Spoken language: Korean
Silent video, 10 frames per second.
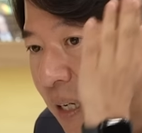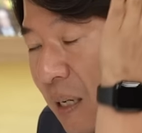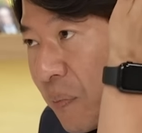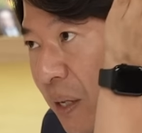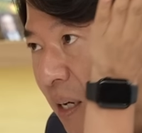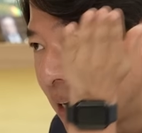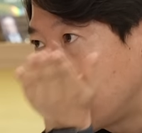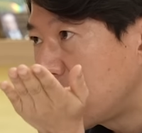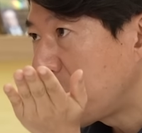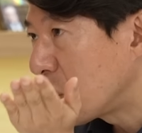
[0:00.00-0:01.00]
금리가
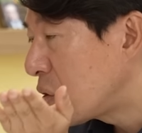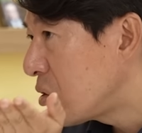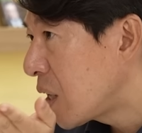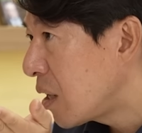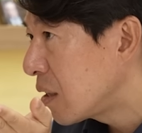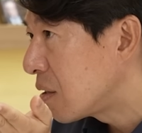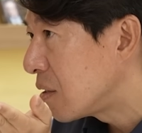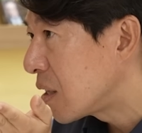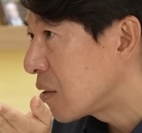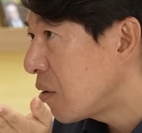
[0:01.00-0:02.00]
인하되면 어떤 생각이
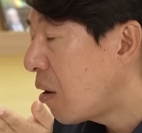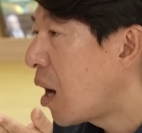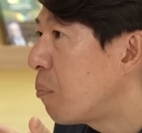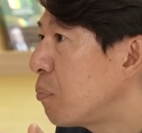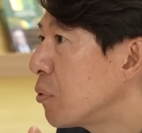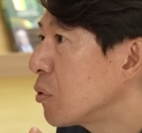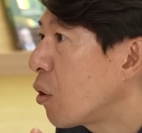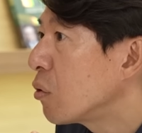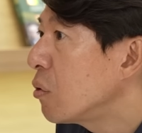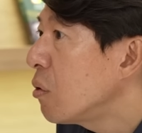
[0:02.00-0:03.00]
드는지 아세요? 앞으로
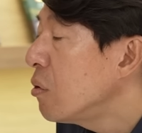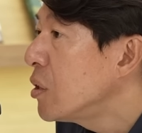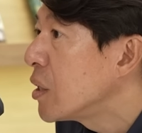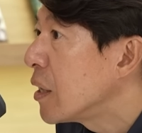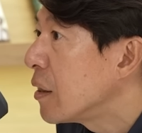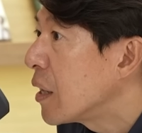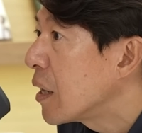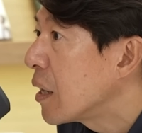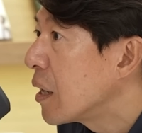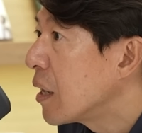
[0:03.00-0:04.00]
더 떨어지겠네.
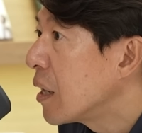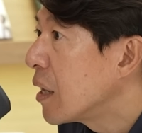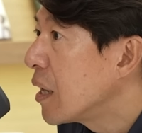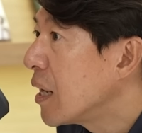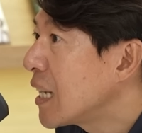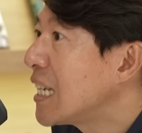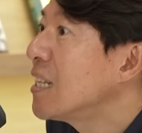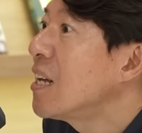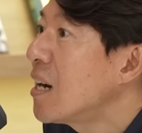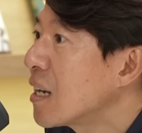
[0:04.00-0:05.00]
예.
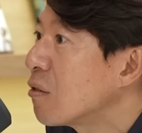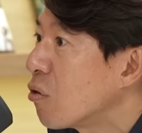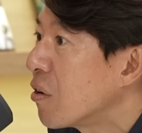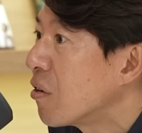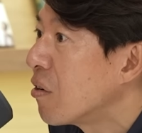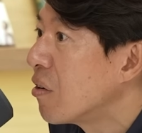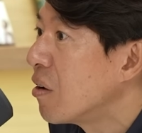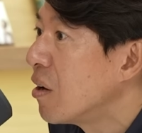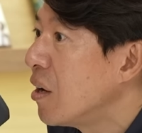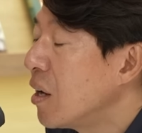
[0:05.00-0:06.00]
기대하게 돼요.
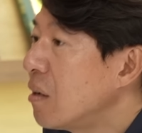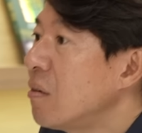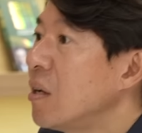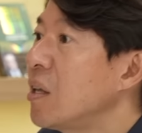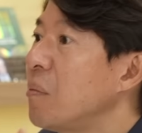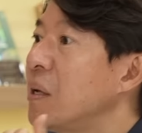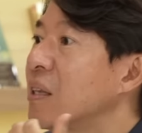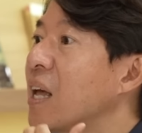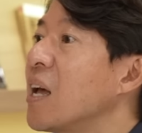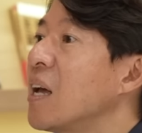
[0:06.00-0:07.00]
예. 그렇게 되면
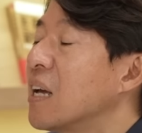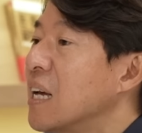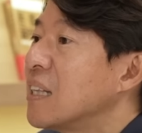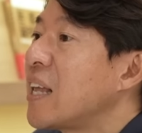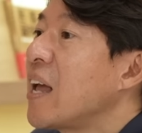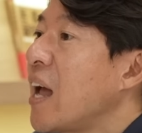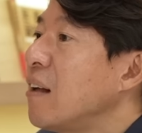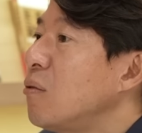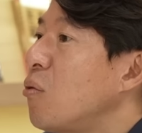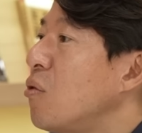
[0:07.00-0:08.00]
내 내
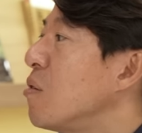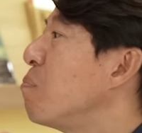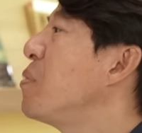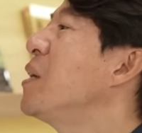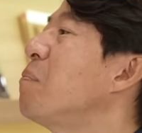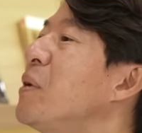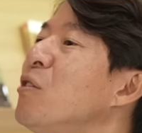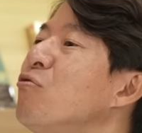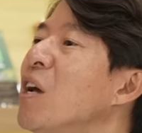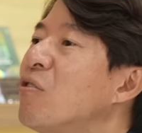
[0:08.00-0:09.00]
행동을 미,
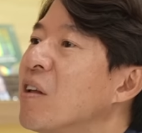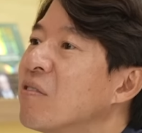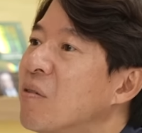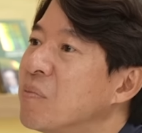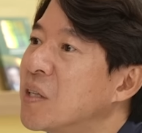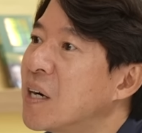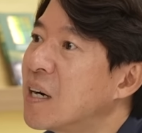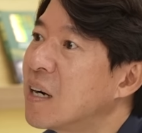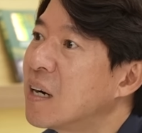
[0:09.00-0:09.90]
루게 되는 겁니다.